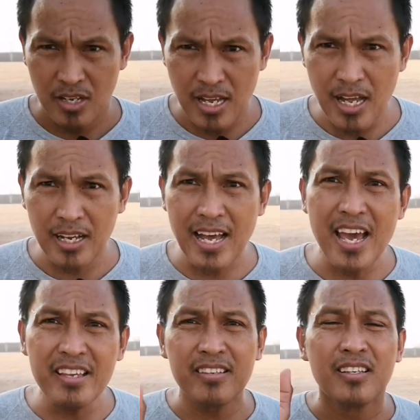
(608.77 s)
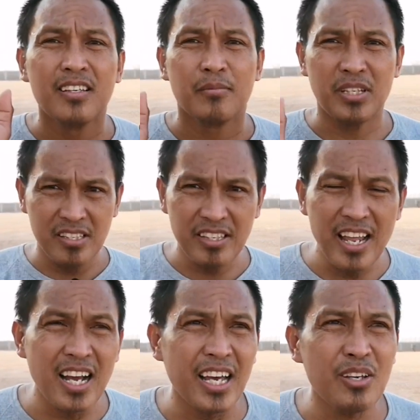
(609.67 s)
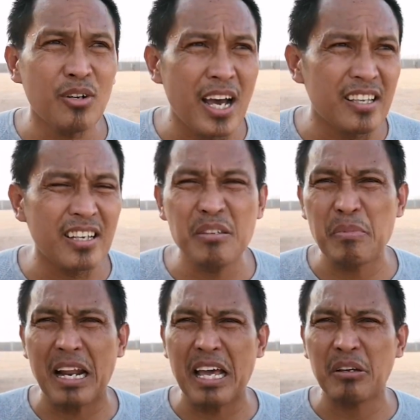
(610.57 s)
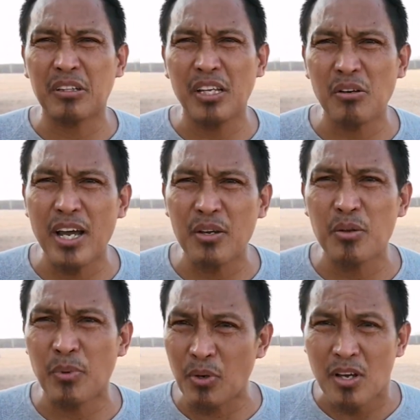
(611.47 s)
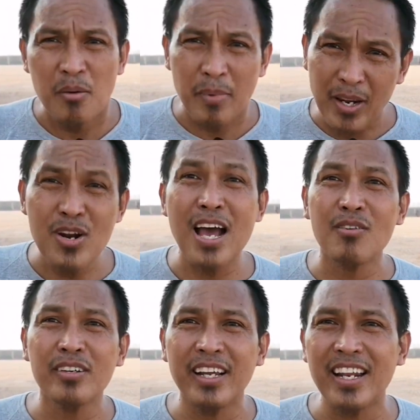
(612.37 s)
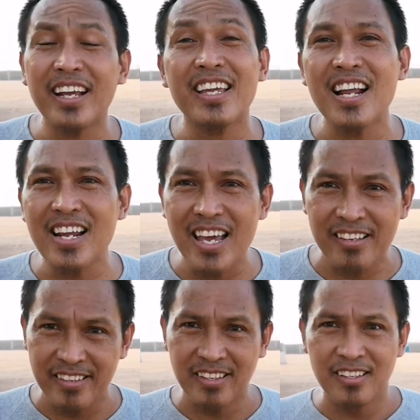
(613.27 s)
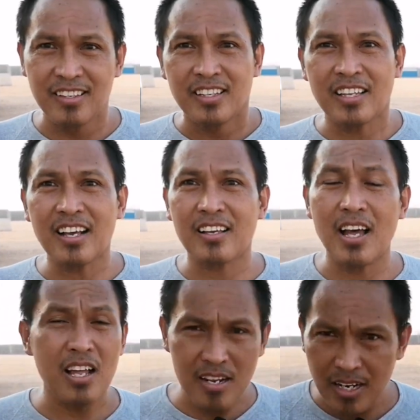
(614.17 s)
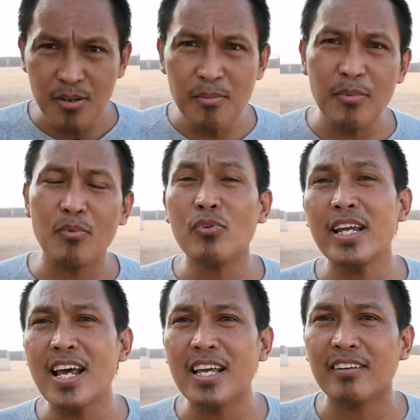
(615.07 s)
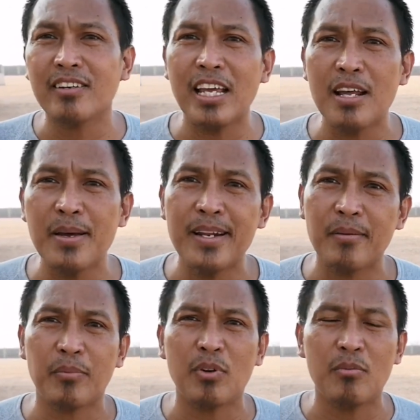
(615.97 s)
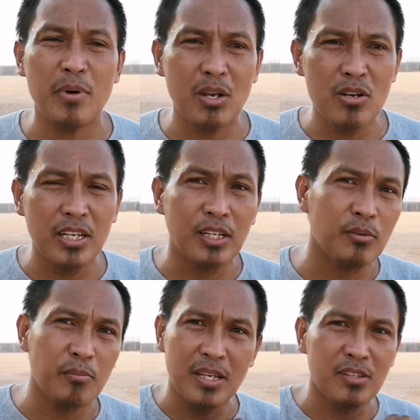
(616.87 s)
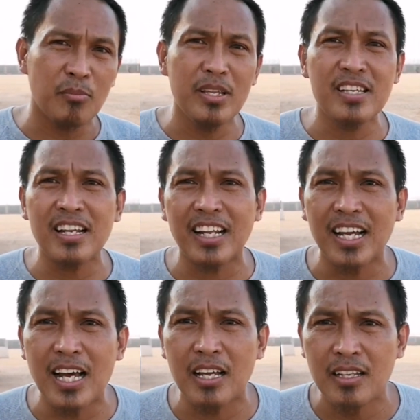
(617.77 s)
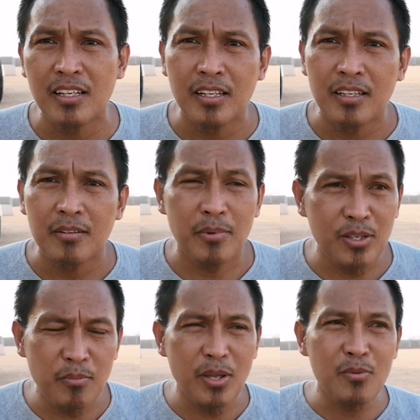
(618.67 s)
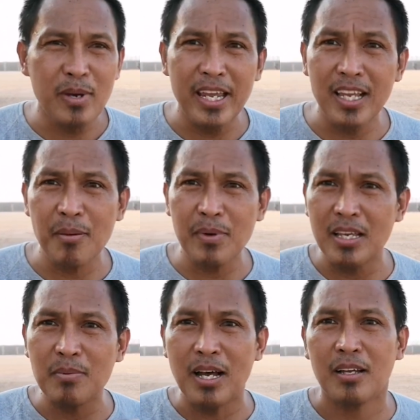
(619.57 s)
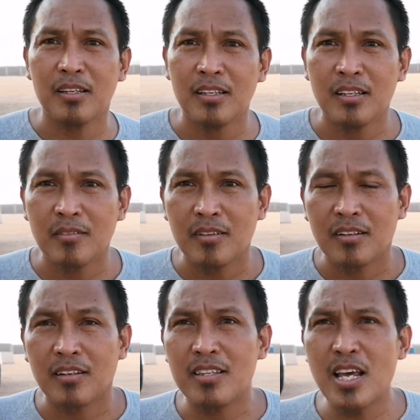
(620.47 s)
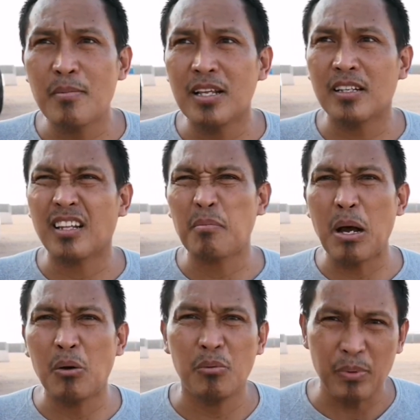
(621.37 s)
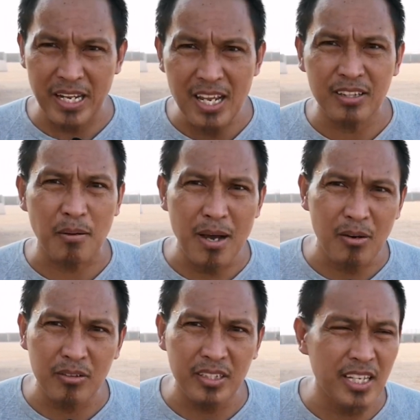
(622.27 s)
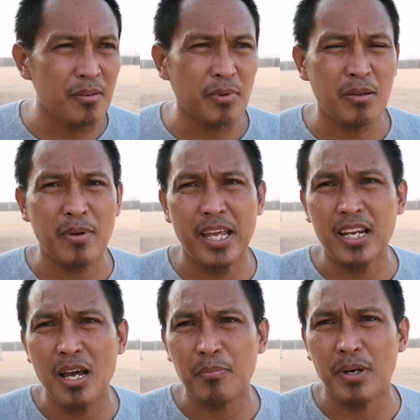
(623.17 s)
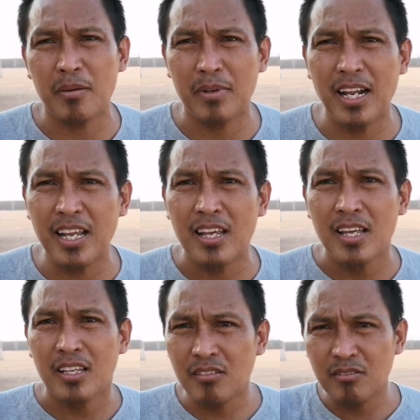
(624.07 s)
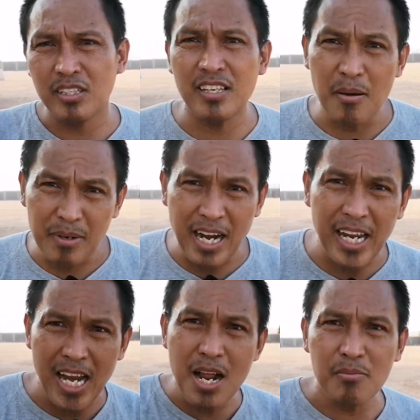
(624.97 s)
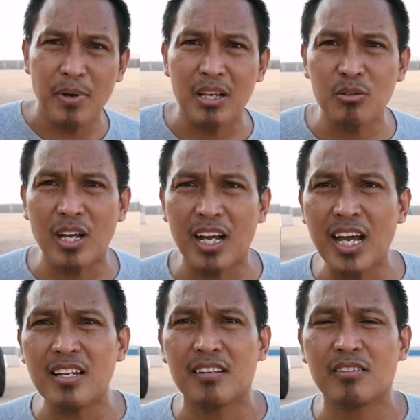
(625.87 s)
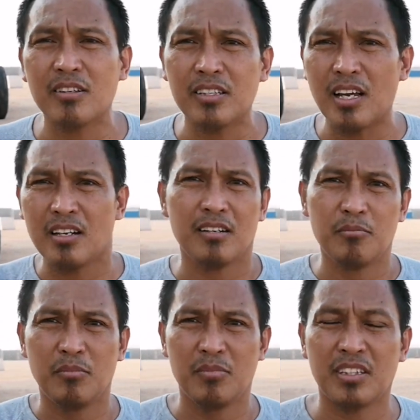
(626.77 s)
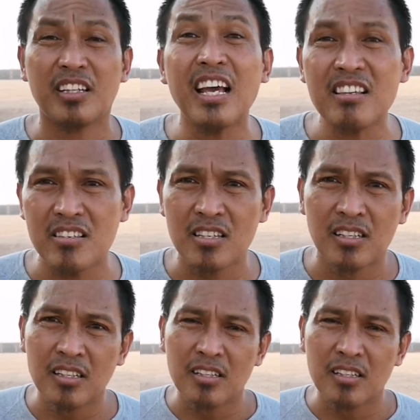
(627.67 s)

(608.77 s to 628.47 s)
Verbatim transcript: Uh, guys, Pasensya na kayo guys kasi malayo tayo ngayon pero mayroon na akong gilagyan guys. Sak ah, ano, okay na, okay na pero mayroon na may, minsan talaga may, mayroong mahirap guys ba. Ganyan naman, trabaho, parehar, trabaho din yan. May mahirap, may madali. Yung isa, madali lang, pasok agad. Yung isa, guess.